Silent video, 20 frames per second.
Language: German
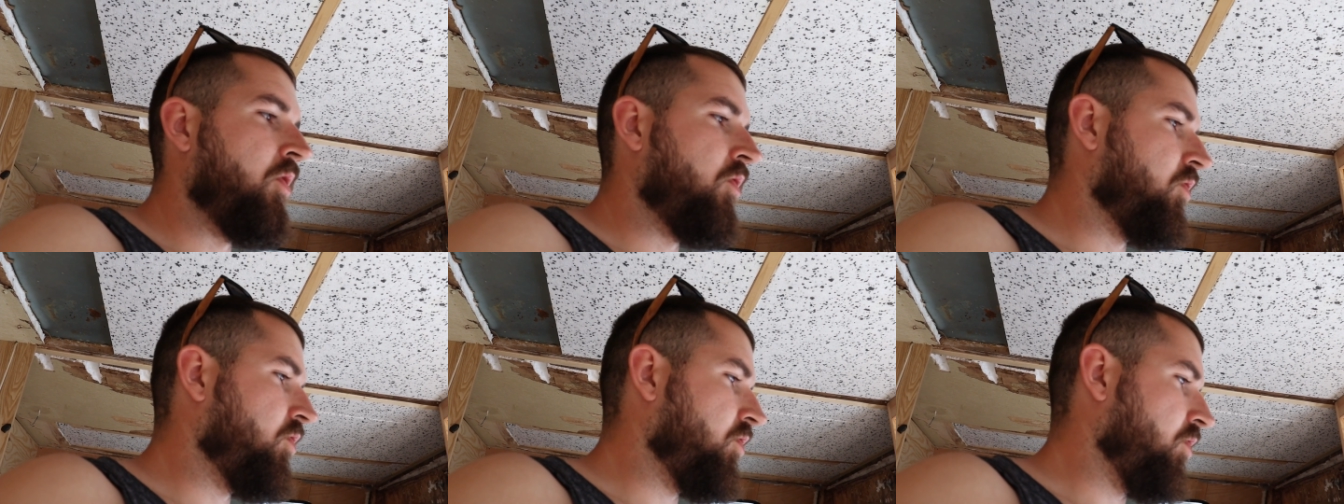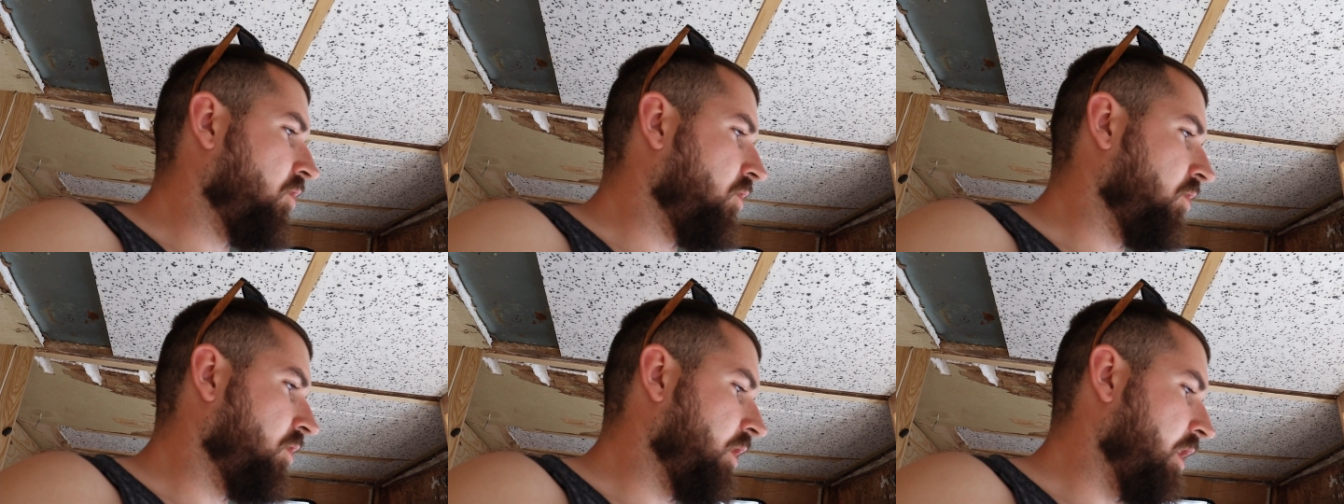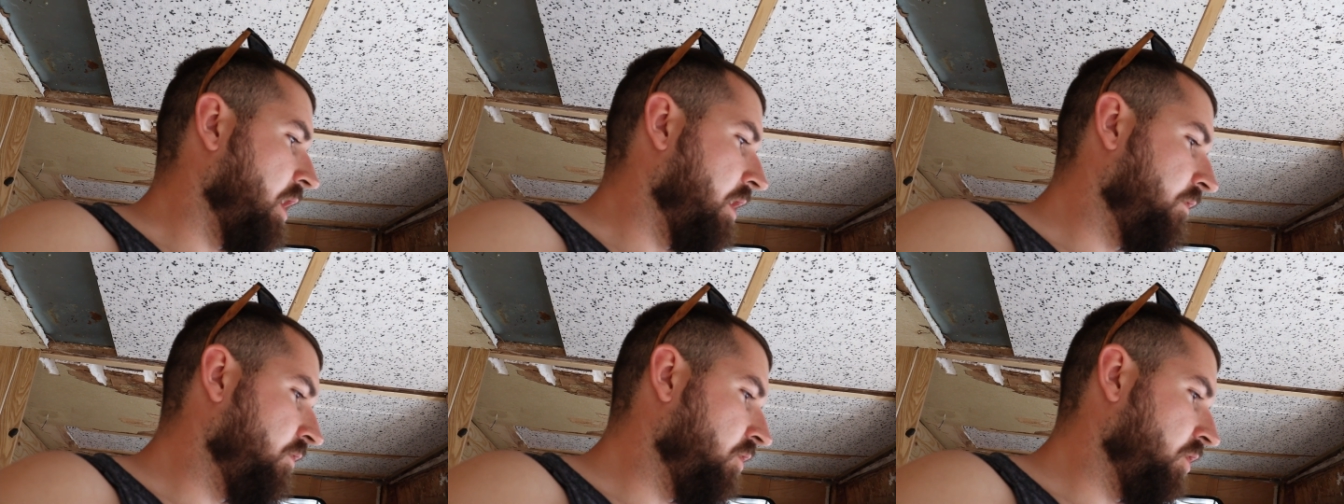So,
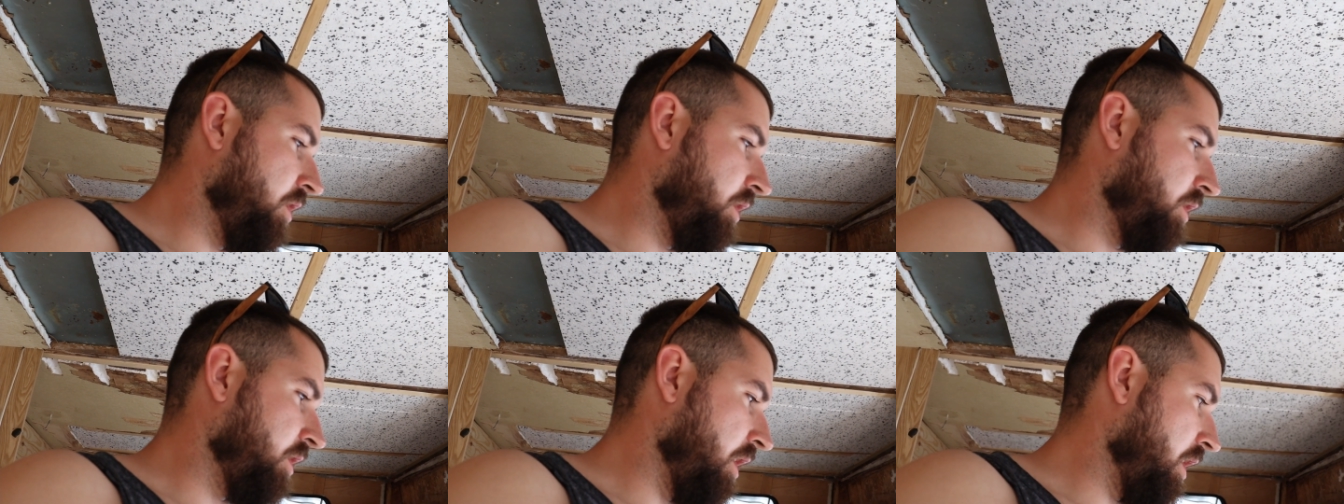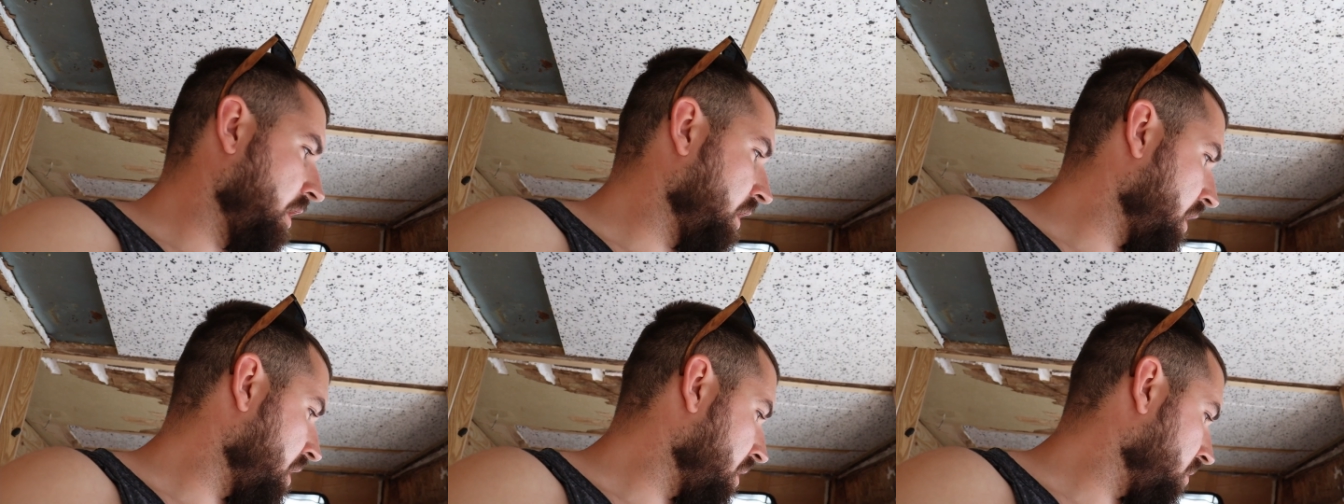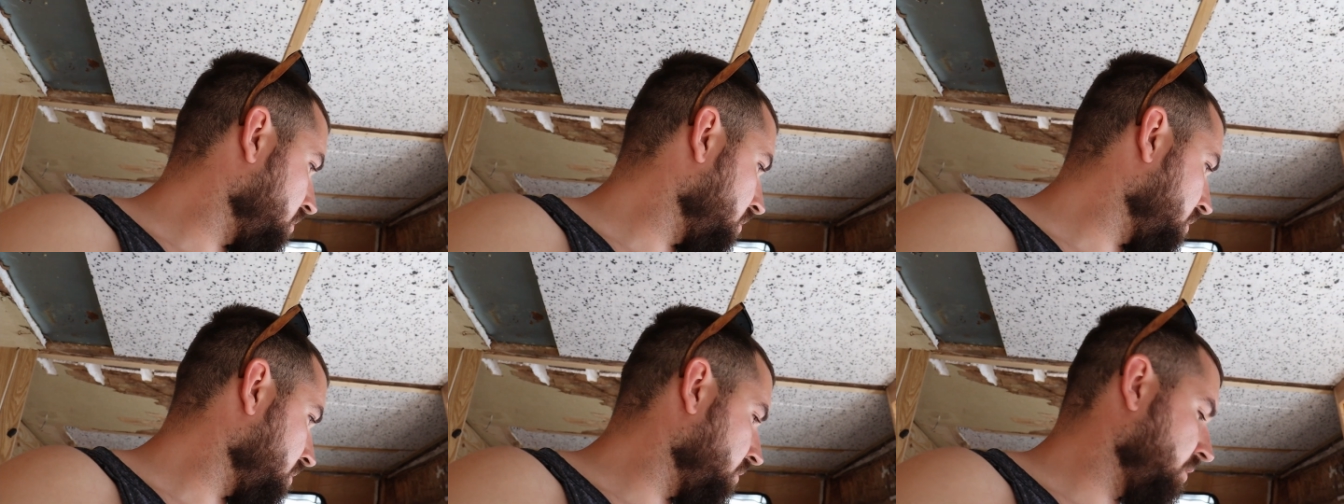dann würde ich sagen,
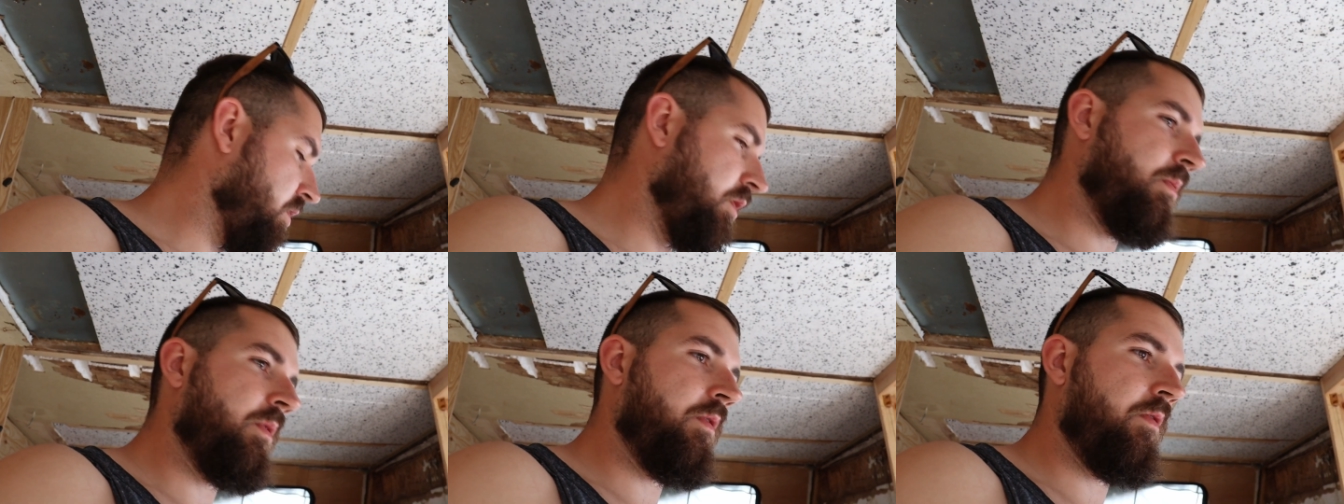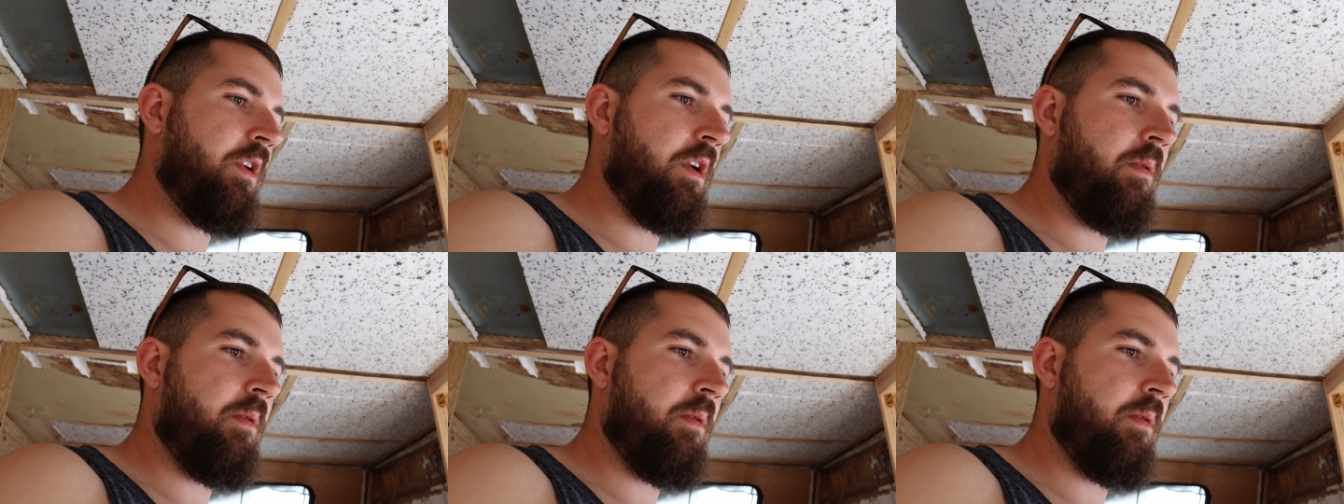haue ich euch immer